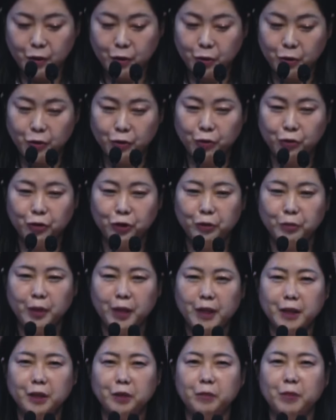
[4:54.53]
저는 주님이
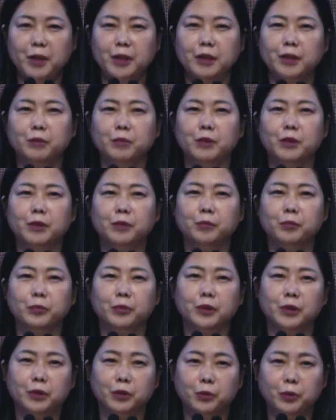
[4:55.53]
하시는 말씀을
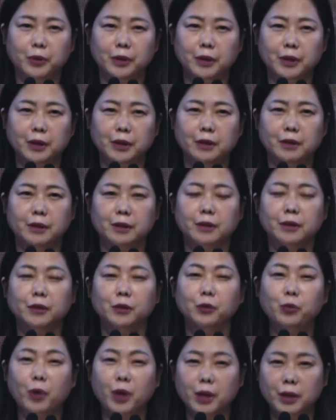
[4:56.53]
듣고는
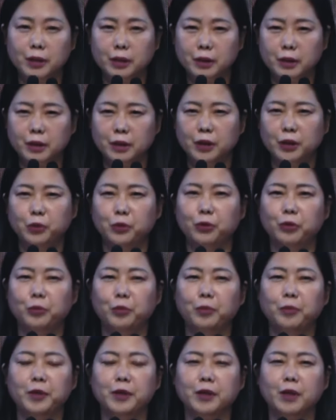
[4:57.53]
그 또한 그 지옥을
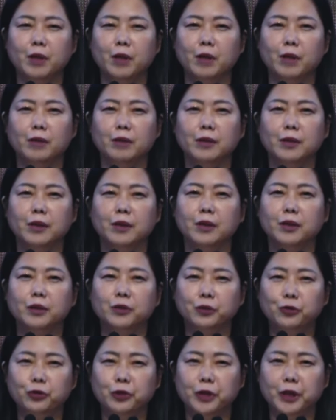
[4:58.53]
보면서
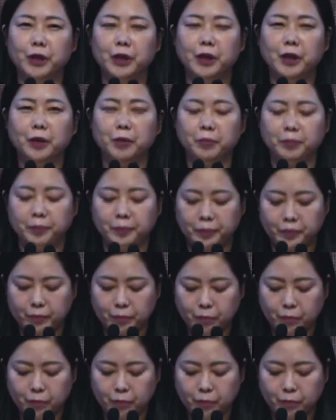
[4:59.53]
주님,